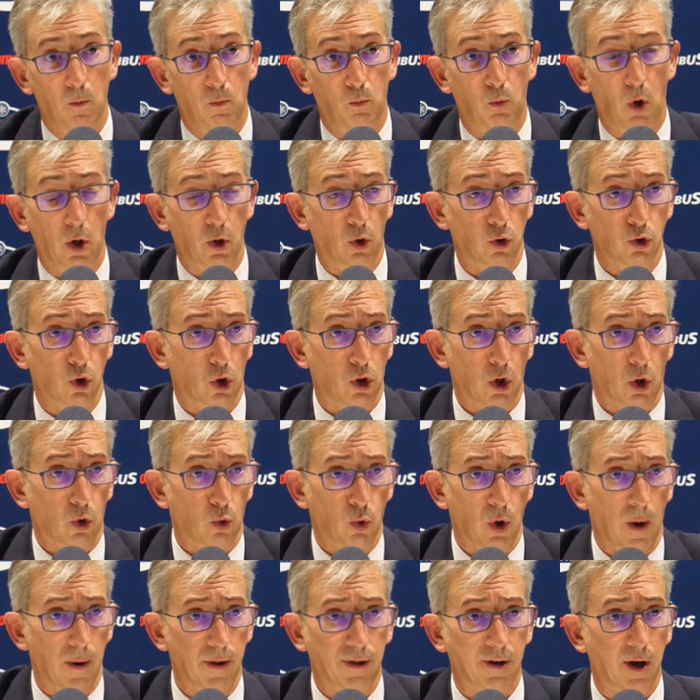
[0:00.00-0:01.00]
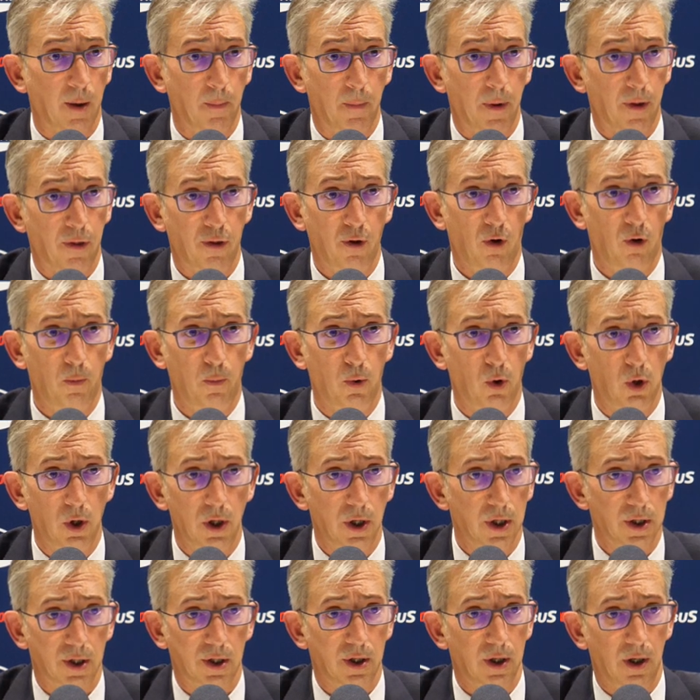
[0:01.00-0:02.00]
Bueno, yo creo que una vez que empezó,
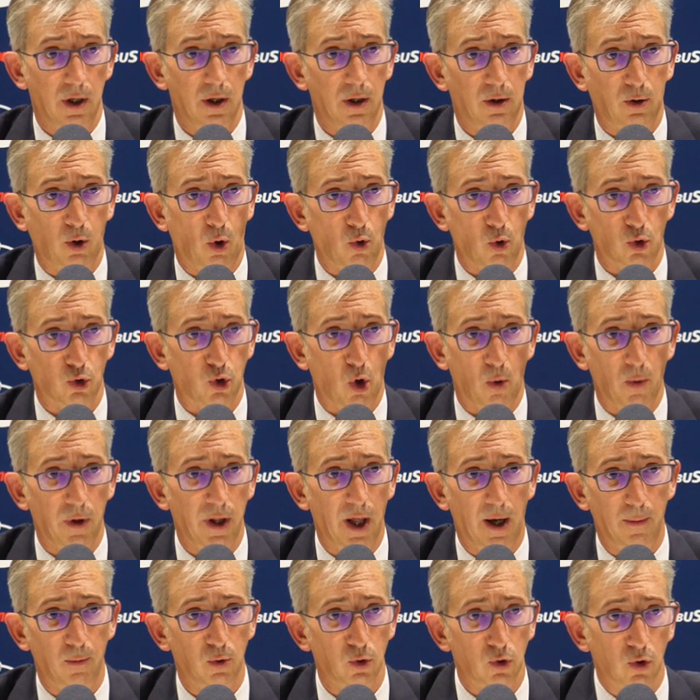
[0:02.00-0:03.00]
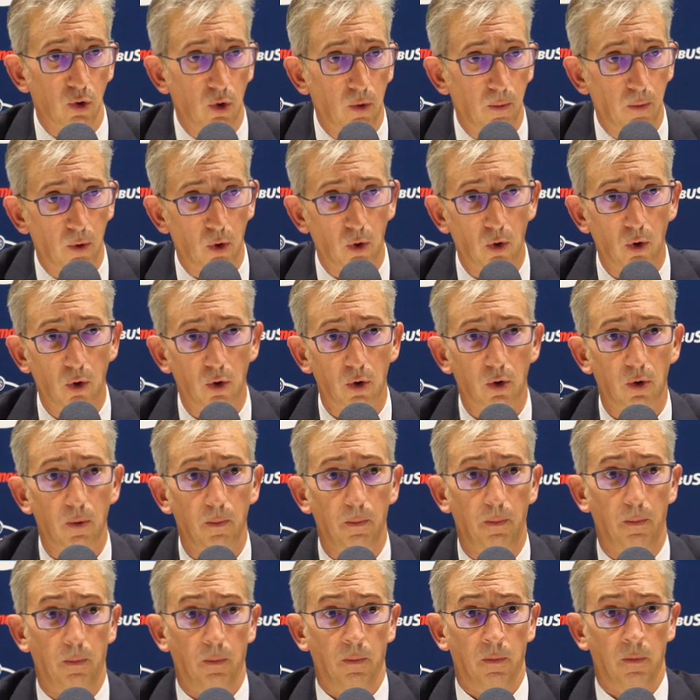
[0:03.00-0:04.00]
pues eh, todos nos olvidamos, ¿no? Por,
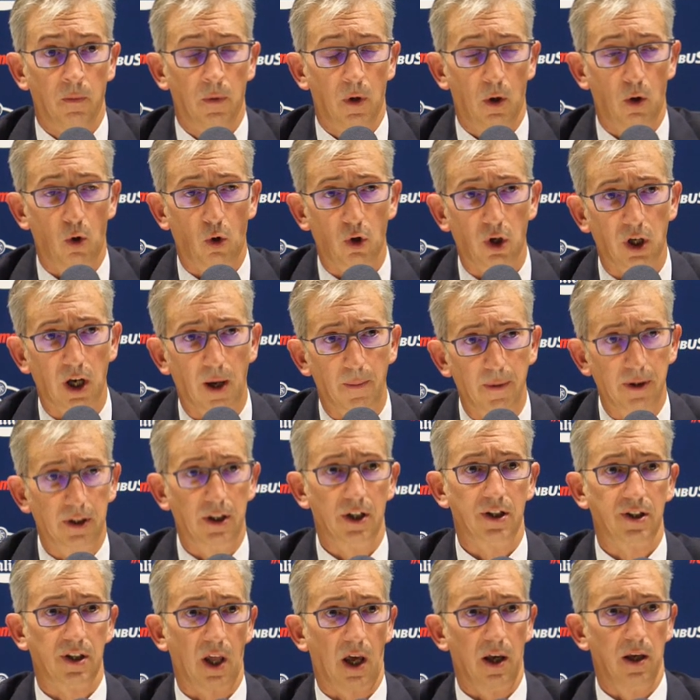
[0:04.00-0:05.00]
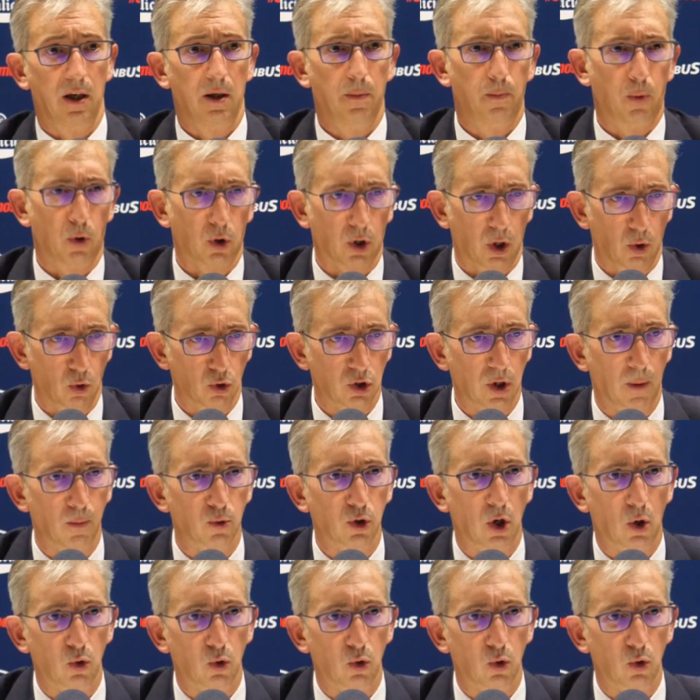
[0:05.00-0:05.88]
lógicamente está ahí porque no estamos